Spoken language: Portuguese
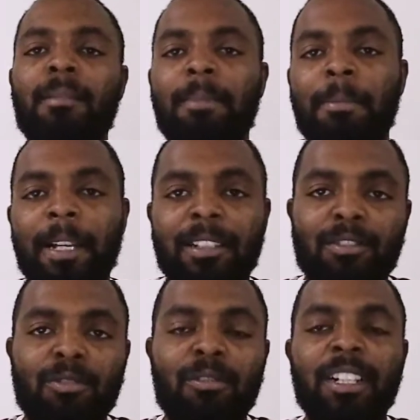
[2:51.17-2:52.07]
preparação
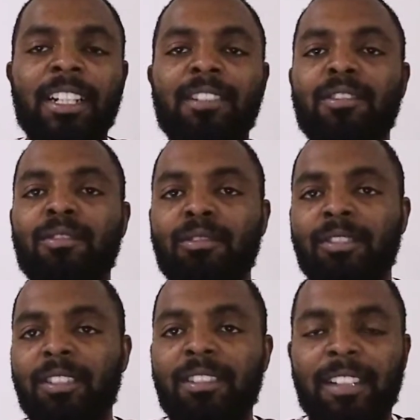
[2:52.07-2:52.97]
de goleiros e
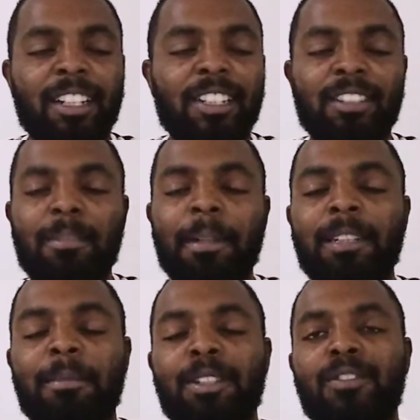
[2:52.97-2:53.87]
todo o restante do
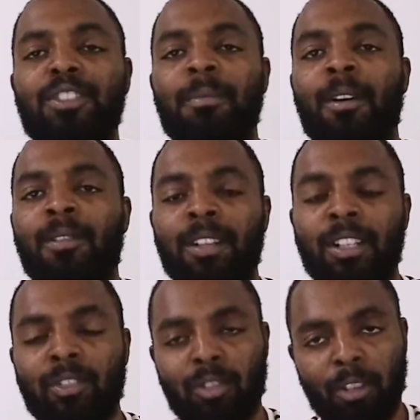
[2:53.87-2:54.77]
departamento de futebol.
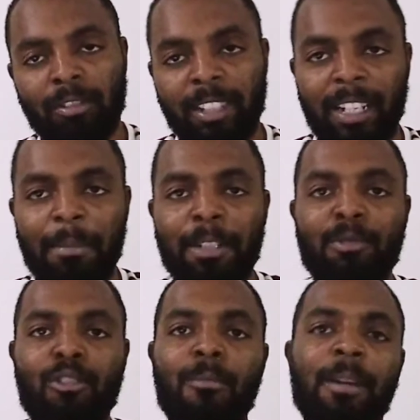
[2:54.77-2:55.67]
Só altera mesmo
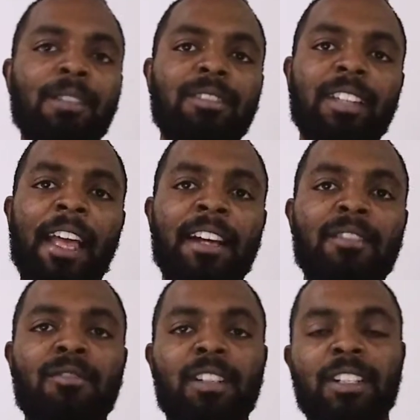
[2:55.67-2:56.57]
o comando
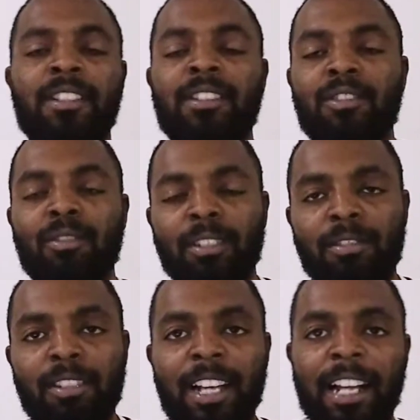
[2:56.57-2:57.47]
técnico e seus dois
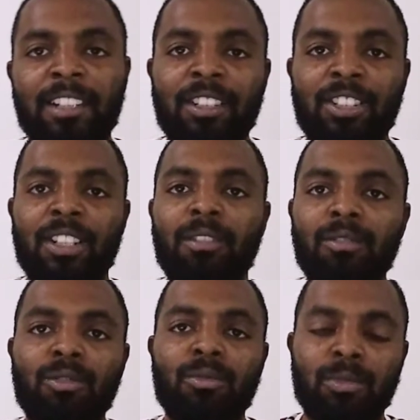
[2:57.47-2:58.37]
auxiliares que chegam
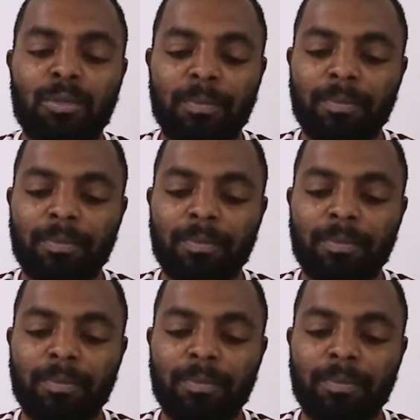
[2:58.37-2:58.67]
junto.